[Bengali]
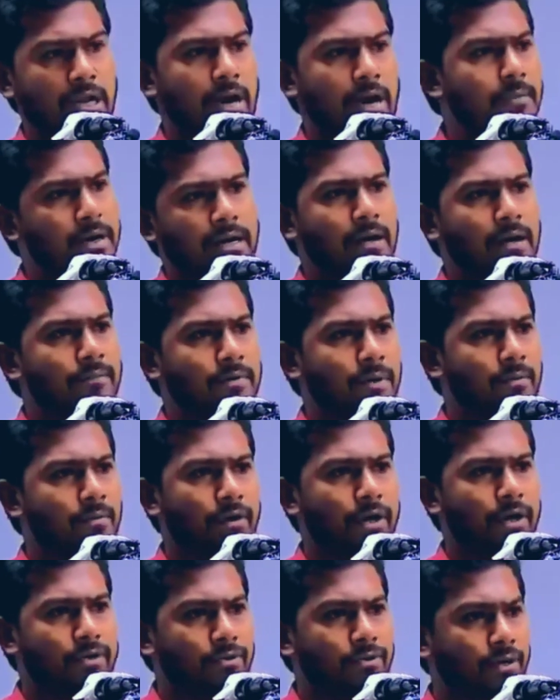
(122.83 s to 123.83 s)
বলেছিল আমার নামটা
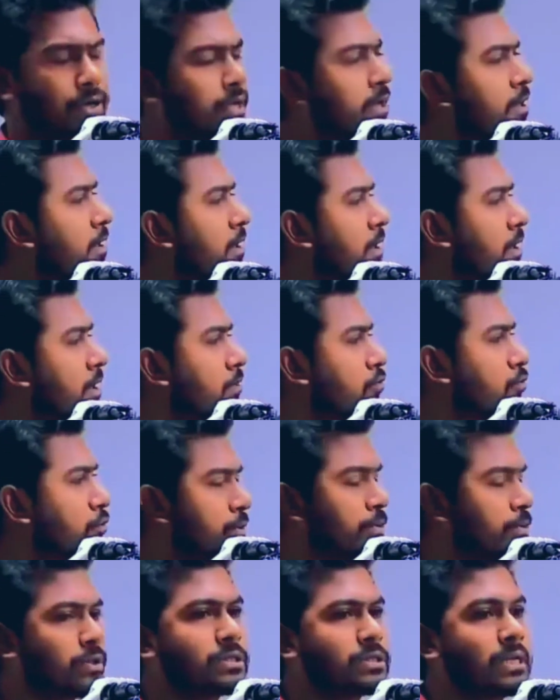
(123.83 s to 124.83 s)
মনে নেই সরি তো
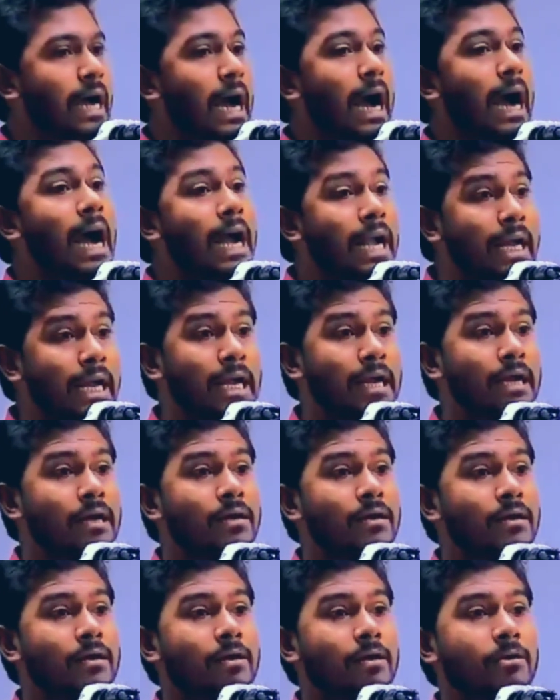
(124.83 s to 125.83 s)
উনি বলছিলেন আগে
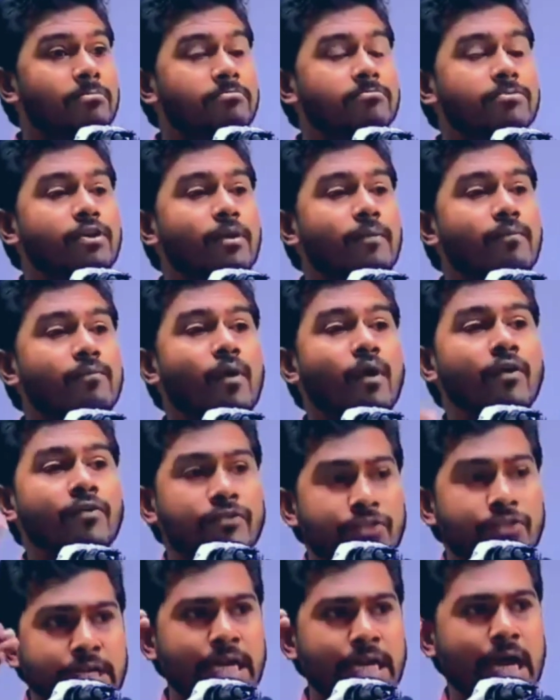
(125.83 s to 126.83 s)

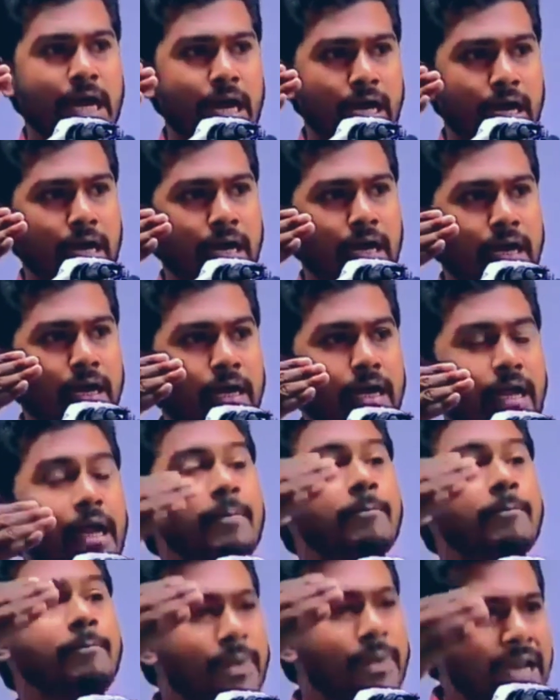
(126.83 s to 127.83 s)
মন্ত্রীরা
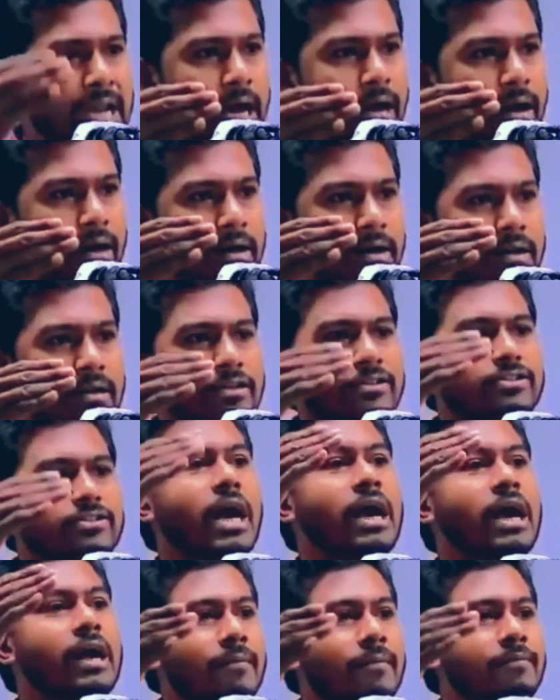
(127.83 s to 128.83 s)
এমপিরা
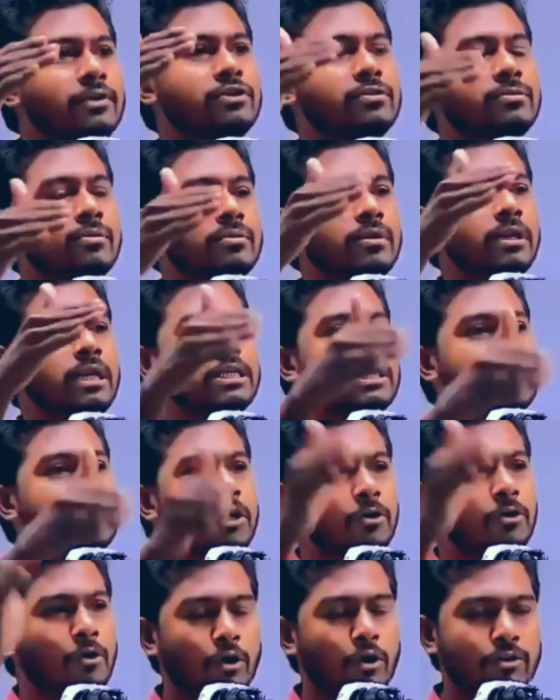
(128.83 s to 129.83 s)
ঢাকা বিশ্ববিদ্যালয়ের
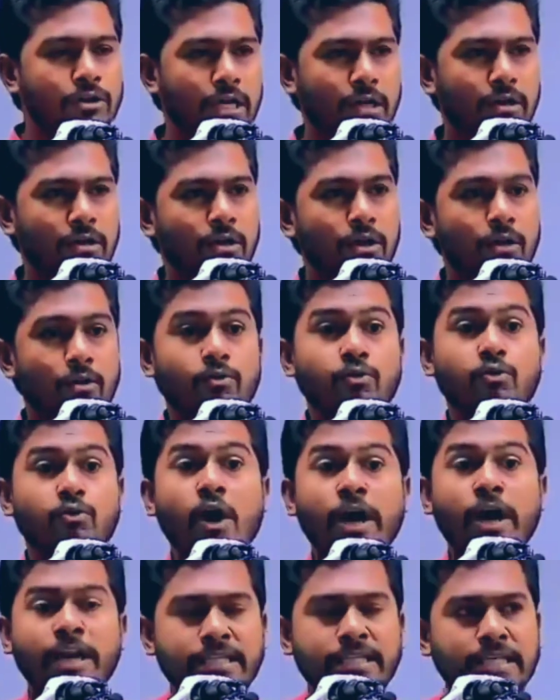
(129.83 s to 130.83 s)
শিক্ষকদের
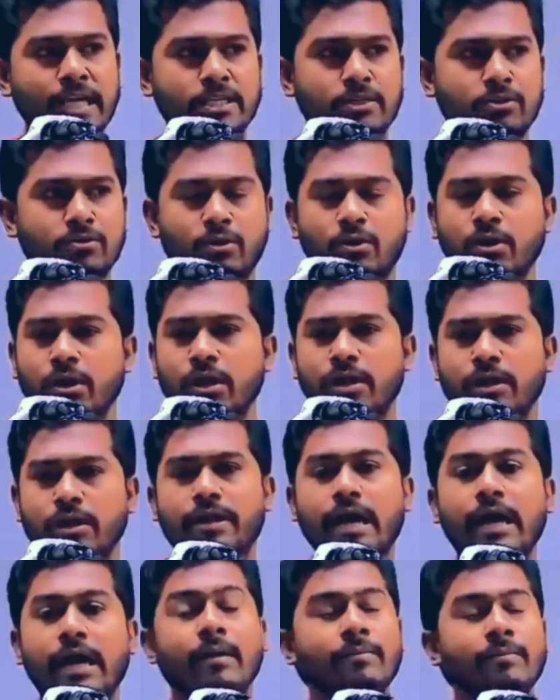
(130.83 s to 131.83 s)
দোয়া নিতে আসতো
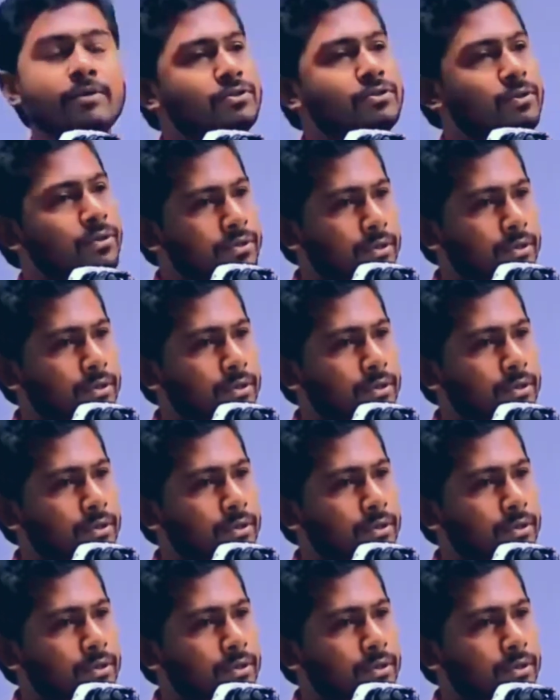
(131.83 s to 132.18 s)
ঢাকা